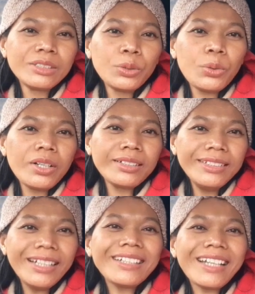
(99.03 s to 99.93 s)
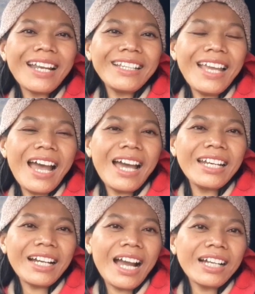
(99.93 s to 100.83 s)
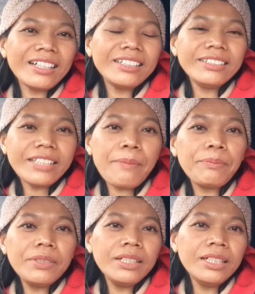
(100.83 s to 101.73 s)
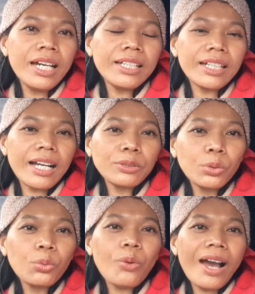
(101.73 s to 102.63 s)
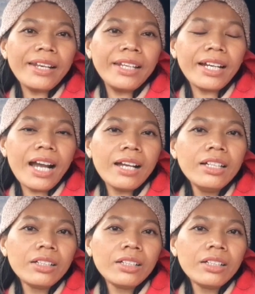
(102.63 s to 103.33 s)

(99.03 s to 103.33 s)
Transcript: ช่วงเดือนกันยานะคะก็คือเต็มเดือนนะคะ ทุกวันนะคะ